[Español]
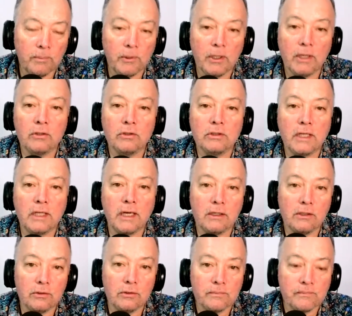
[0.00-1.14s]
por el
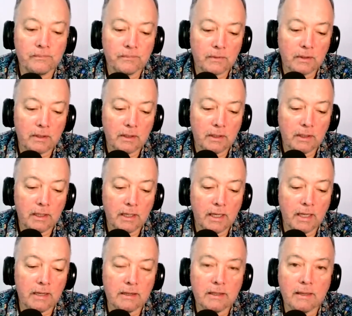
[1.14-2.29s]
contrario,
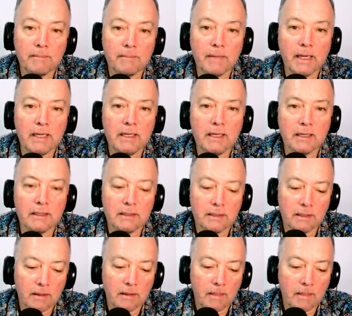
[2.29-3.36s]
cantan, bailan